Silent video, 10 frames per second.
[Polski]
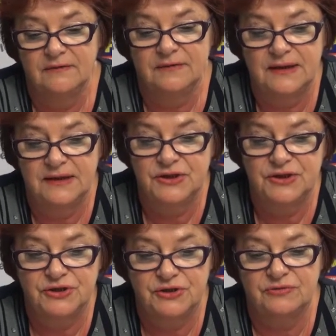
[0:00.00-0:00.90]
Wydaje
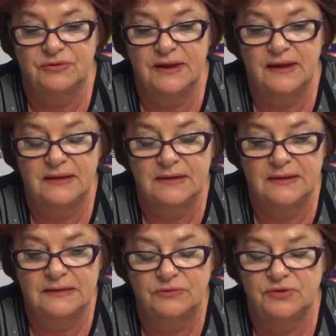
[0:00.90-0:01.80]
się, że tutaj
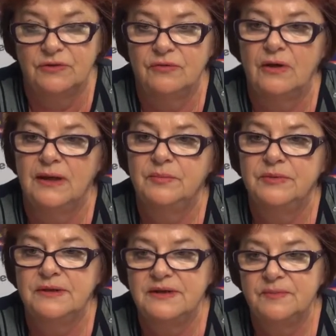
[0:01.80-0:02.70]
e, dużą rolę
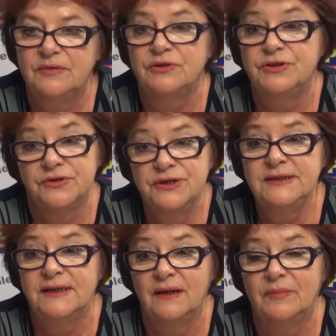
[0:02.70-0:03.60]
powinni spełnić
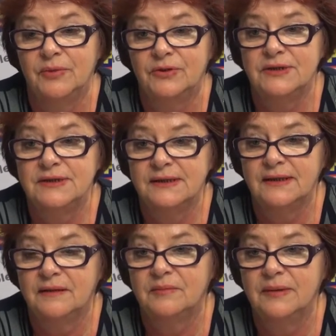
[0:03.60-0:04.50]
rodzice, bo rodzice
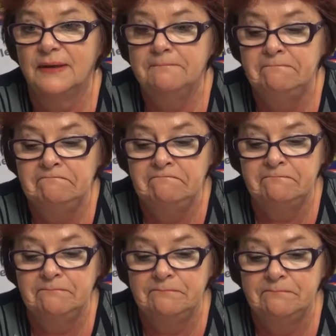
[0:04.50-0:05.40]
jakby
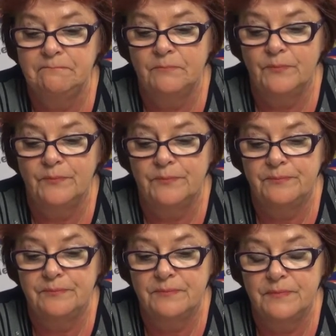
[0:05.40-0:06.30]

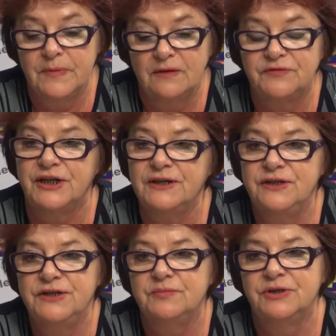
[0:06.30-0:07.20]
mm, w
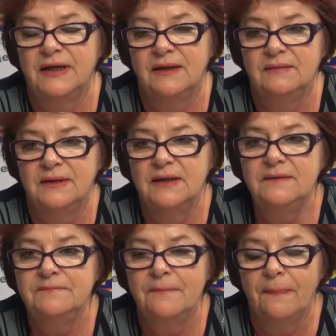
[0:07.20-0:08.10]
części przynajmniej
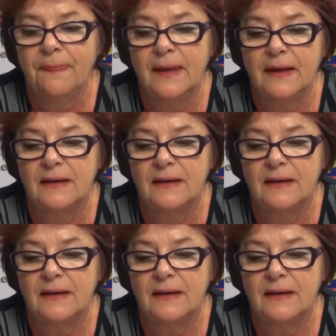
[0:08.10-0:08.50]
e,